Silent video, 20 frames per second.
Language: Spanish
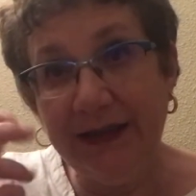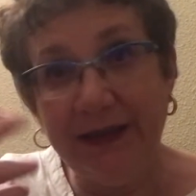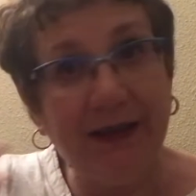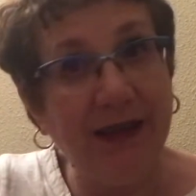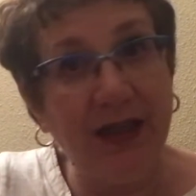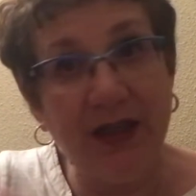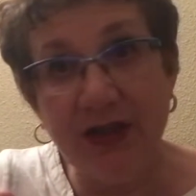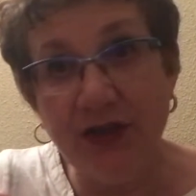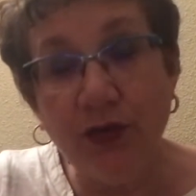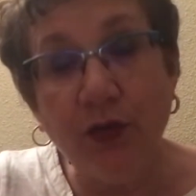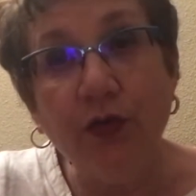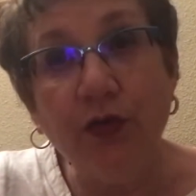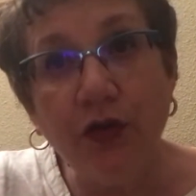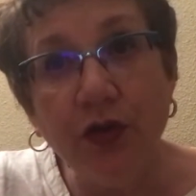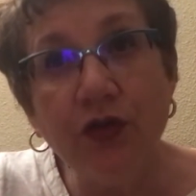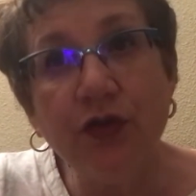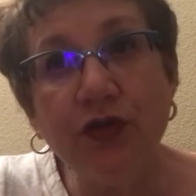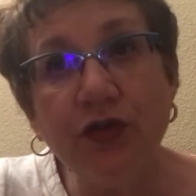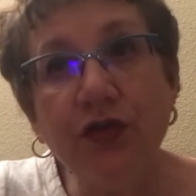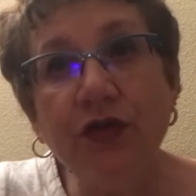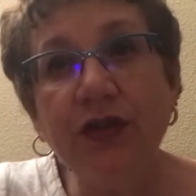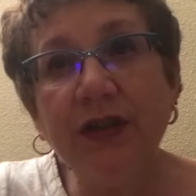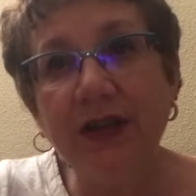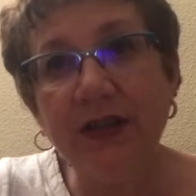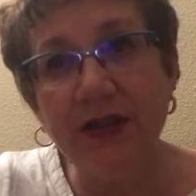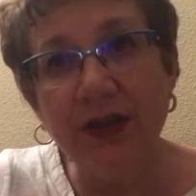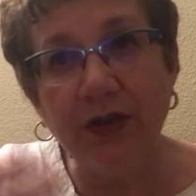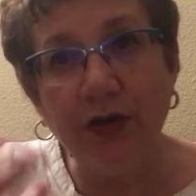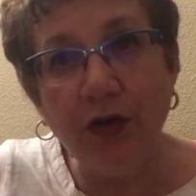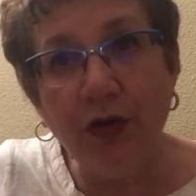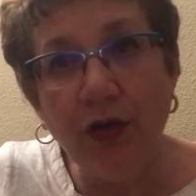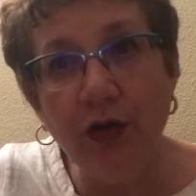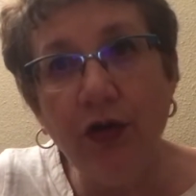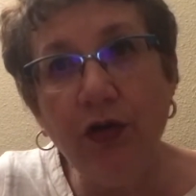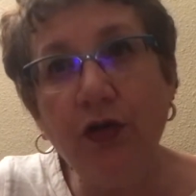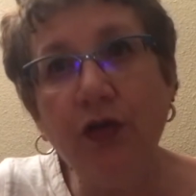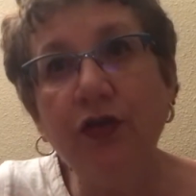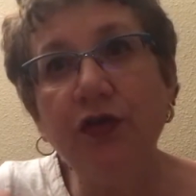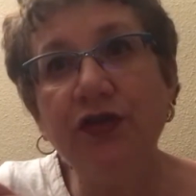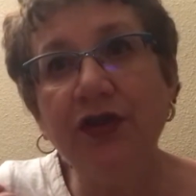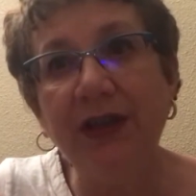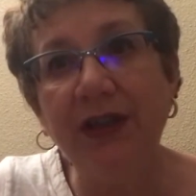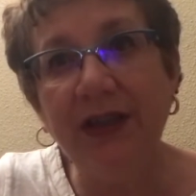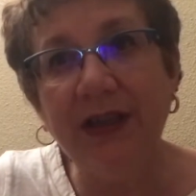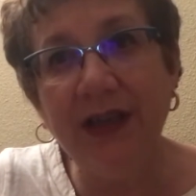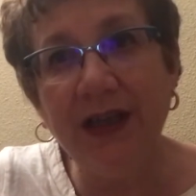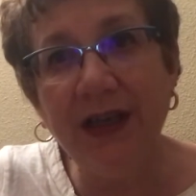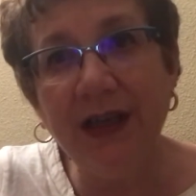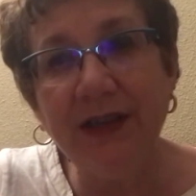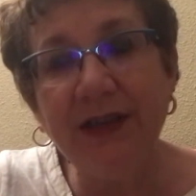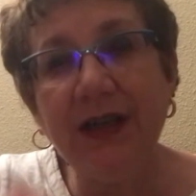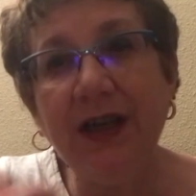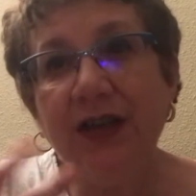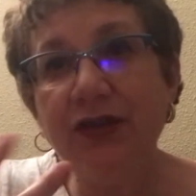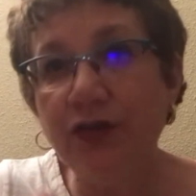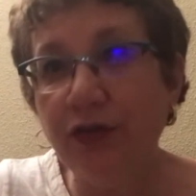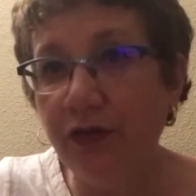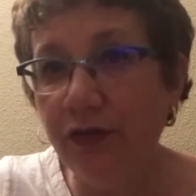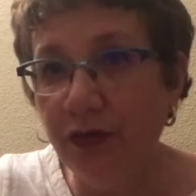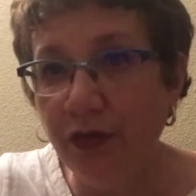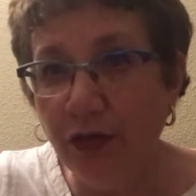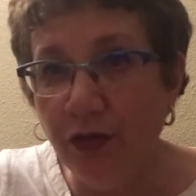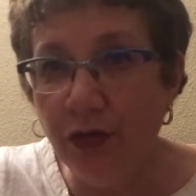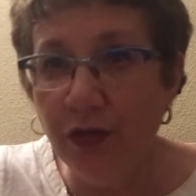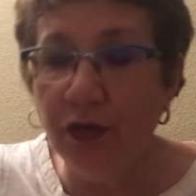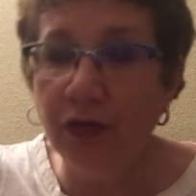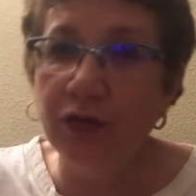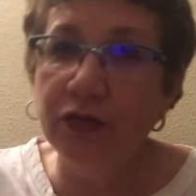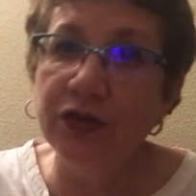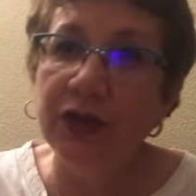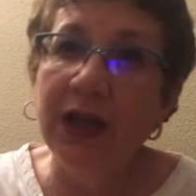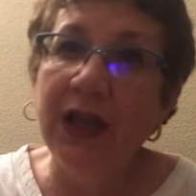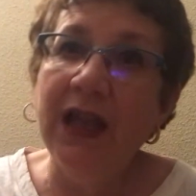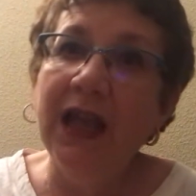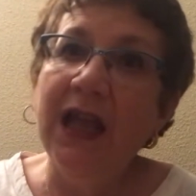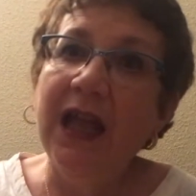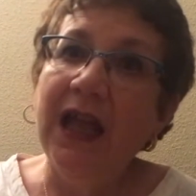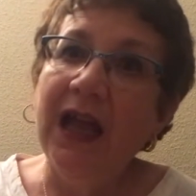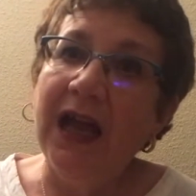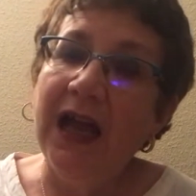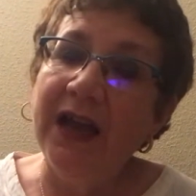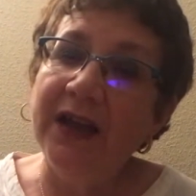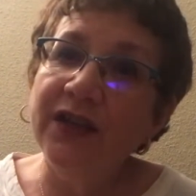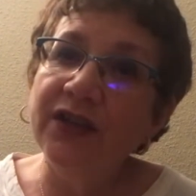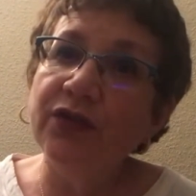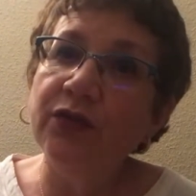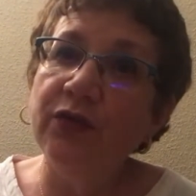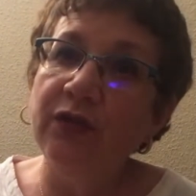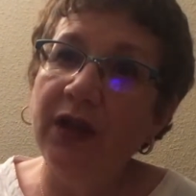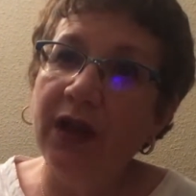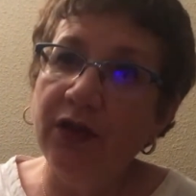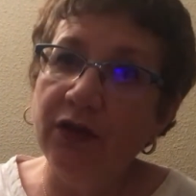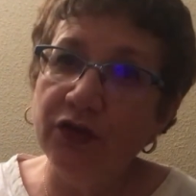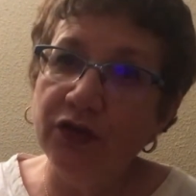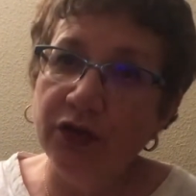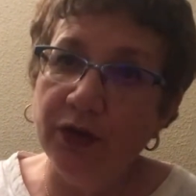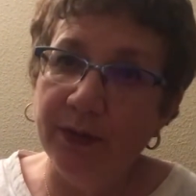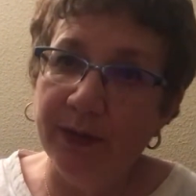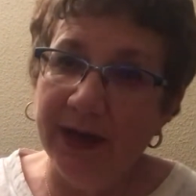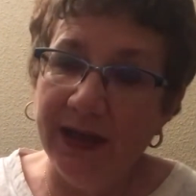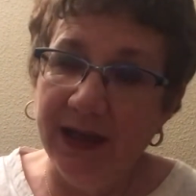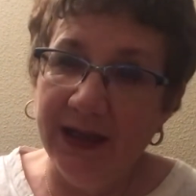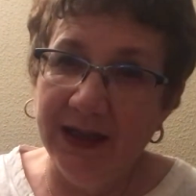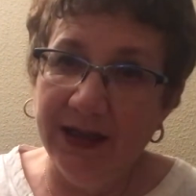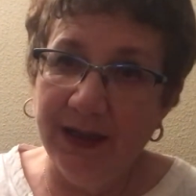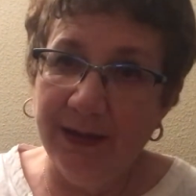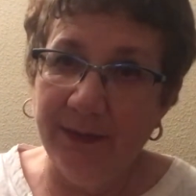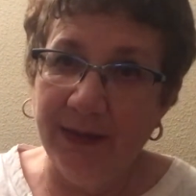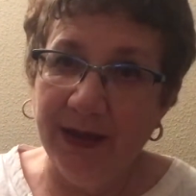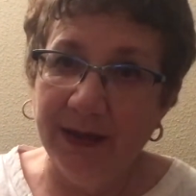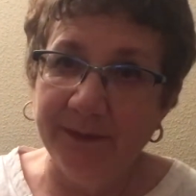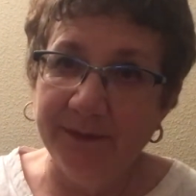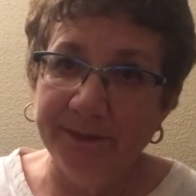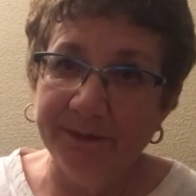estudiosos, que psicólogos, psiquiatras, sociólogos han estudiado sobre el tema,